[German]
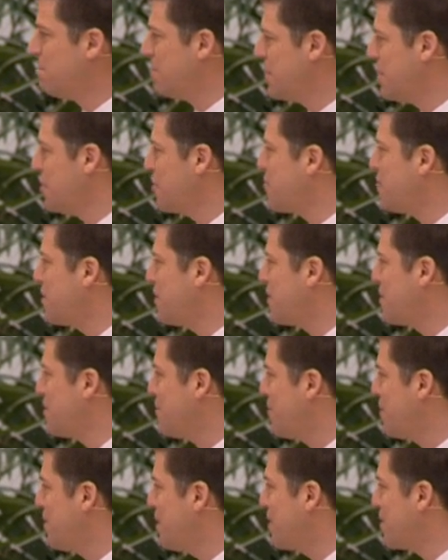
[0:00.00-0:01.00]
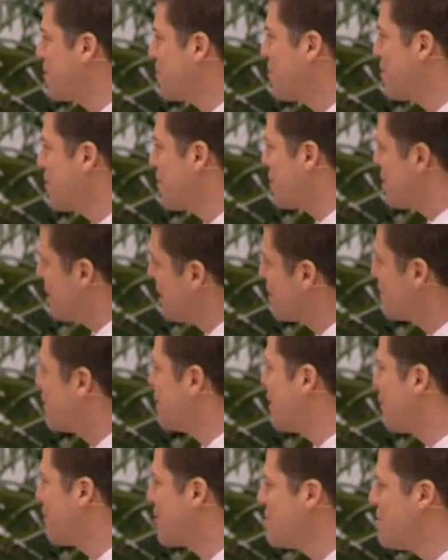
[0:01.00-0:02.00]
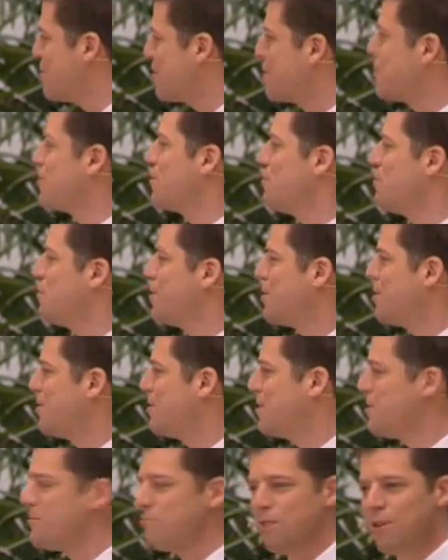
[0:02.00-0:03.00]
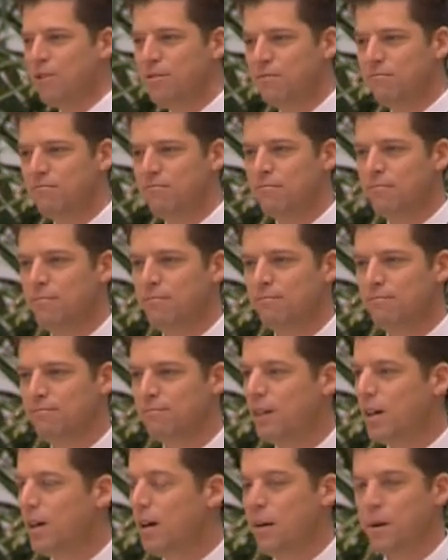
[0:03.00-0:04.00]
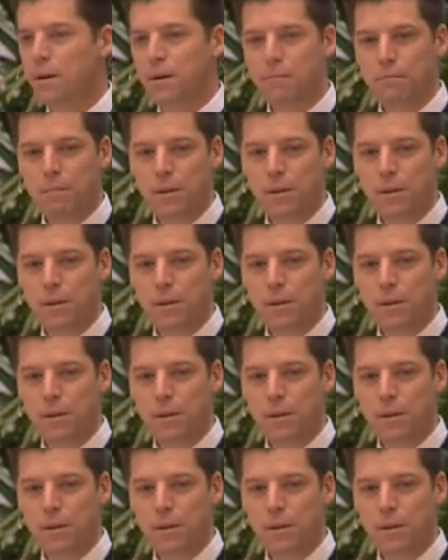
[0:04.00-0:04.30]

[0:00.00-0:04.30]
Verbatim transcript: Symphony. Eines dieser Lieder, von dem sich jeder Musiker wünscht, er hätte es geschrieben.